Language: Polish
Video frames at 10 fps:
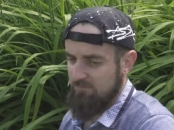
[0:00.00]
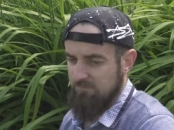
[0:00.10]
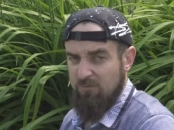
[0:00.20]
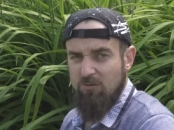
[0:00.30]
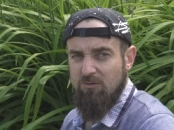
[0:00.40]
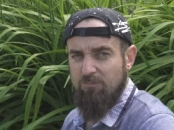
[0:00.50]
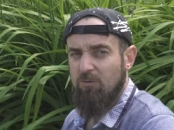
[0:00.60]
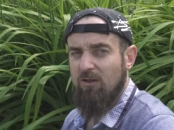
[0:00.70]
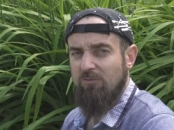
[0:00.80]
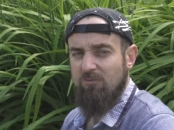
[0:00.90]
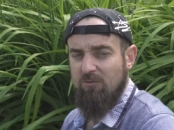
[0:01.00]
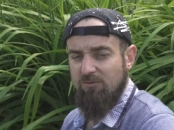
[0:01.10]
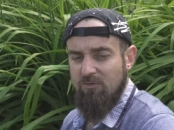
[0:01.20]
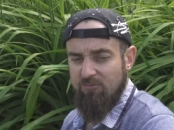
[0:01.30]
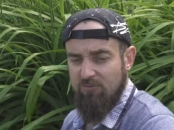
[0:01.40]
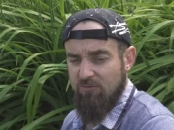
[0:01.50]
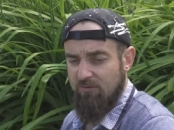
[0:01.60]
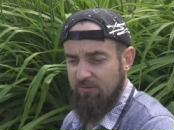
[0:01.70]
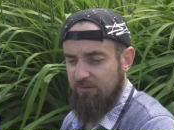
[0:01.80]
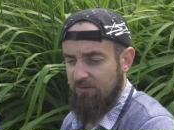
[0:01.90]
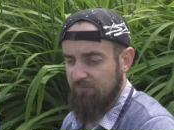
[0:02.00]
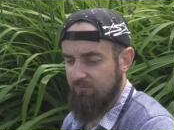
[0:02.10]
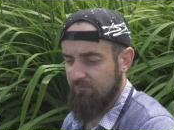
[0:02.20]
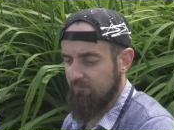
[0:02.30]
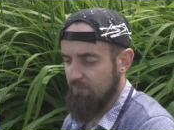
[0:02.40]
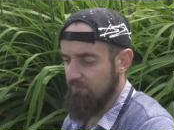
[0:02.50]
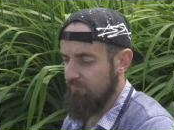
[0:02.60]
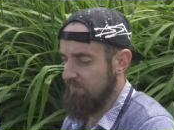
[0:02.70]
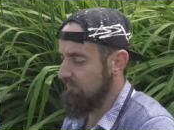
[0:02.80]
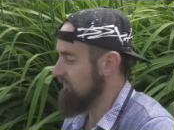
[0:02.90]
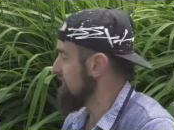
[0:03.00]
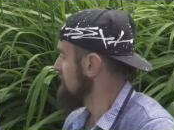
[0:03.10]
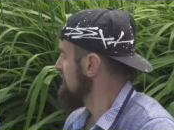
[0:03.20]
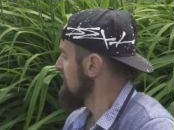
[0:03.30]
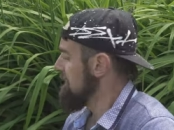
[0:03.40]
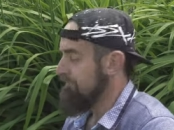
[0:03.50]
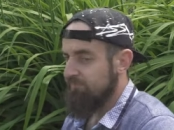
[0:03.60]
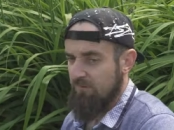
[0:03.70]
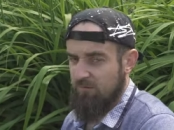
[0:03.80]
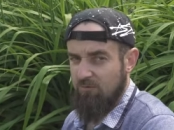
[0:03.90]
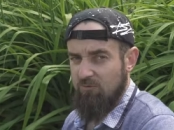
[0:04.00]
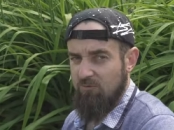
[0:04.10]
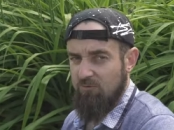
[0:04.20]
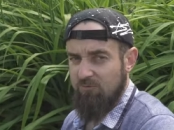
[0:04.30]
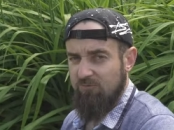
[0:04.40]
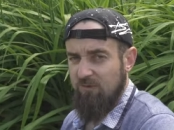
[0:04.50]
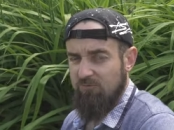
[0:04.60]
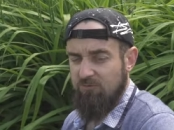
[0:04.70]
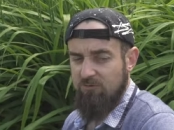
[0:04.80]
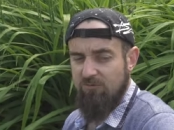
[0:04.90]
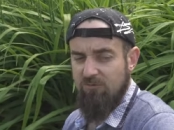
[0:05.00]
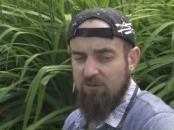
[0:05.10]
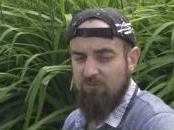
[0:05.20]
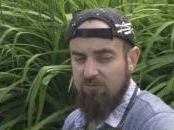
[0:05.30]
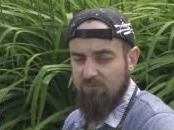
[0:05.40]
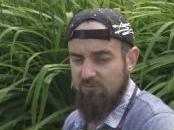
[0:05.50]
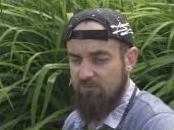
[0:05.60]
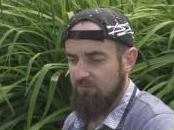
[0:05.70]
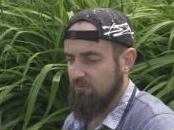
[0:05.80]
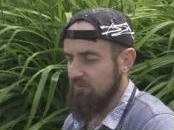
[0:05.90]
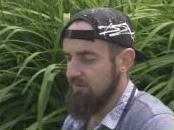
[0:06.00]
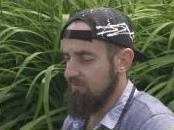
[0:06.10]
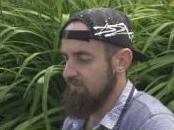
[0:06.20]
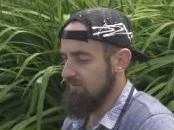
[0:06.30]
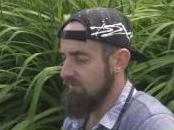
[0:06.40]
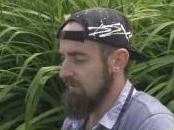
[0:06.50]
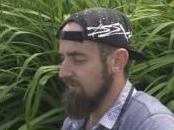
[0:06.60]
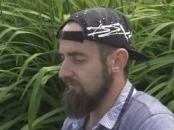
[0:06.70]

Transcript: No i pokażę właśnie jak wygląda, tak? Jego wielkość, jego kształt liścia i wielkość liścia i jak